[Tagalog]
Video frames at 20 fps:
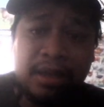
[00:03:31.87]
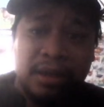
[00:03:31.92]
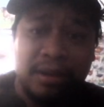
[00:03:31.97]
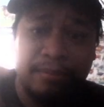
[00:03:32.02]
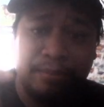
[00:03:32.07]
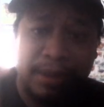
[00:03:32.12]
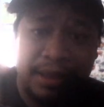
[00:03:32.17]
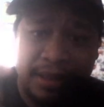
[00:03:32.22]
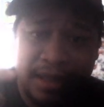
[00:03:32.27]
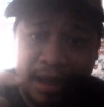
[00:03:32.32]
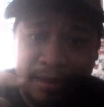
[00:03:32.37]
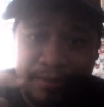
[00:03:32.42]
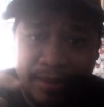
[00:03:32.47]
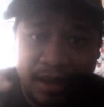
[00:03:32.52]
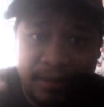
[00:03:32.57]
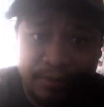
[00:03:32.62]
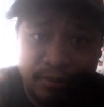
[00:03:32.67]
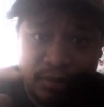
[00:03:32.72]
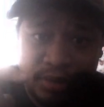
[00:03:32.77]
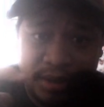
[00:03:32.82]
may
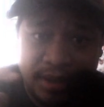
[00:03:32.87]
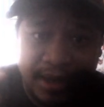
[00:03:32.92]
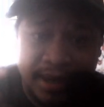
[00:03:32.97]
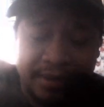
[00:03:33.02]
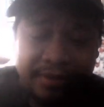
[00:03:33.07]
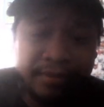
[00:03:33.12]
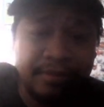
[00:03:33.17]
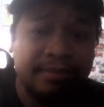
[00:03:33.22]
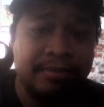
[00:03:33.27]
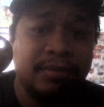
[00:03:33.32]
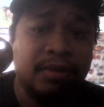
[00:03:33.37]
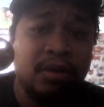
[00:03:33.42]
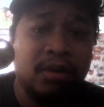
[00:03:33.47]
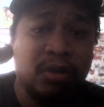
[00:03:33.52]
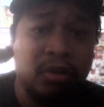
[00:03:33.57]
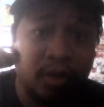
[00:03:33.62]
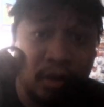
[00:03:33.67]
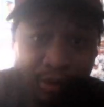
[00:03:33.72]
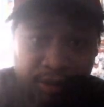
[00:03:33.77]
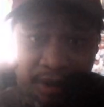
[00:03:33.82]
number po dyan.
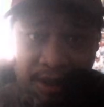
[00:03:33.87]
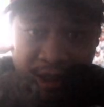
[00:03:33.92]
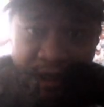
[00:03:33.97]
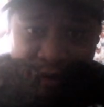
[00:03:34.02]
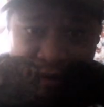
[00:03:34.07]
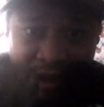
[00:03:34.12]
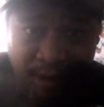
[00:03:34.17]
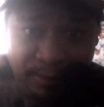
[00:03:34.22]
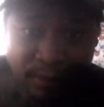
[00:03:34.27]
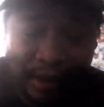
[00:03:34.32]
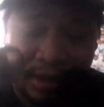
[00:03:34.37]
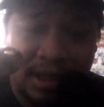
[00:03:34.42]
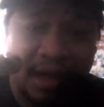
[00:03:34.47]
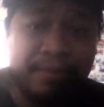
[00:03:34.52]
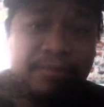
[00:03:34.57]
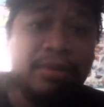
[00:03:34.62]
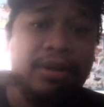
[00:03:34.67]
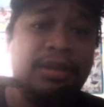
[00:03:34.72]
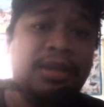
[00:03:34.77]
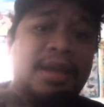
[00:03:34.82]
Kontakin nyo na po yung
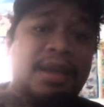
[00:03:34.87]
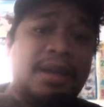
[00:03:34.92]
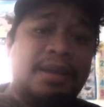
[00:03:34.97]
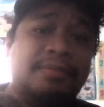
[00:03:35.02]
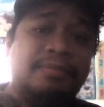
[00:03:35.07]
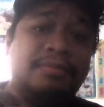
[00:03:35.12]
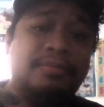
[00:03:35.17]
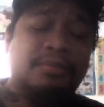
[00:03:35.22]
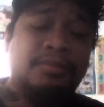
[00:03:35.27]
number na yan.